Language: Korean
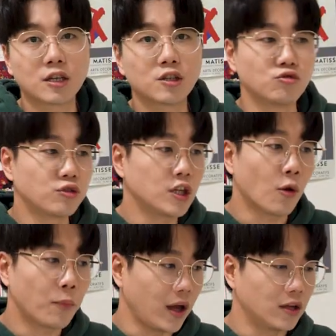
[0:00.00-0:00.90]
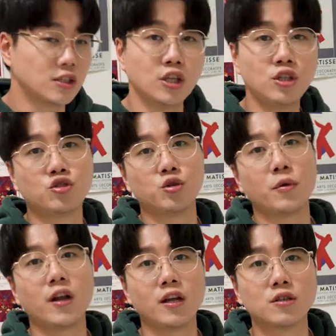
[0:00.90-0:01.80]
그래서 우리 옆에 이제 이
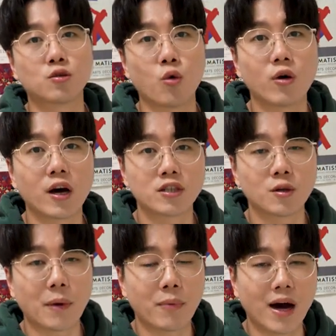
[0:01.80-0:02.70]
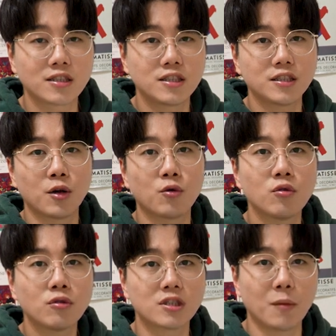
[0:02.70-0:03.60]
주변에 있는 공간에서 막
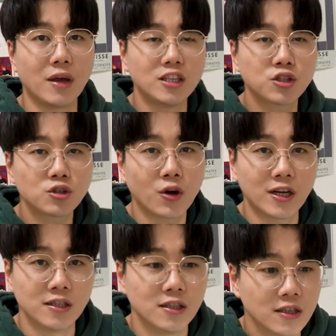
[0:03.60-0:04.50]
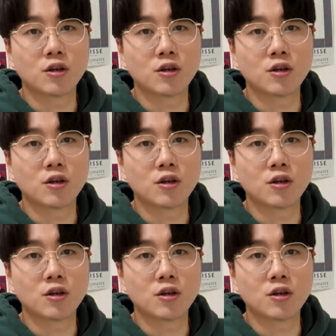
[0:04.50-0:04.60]
방치되고 그 다음에 잊혀져가는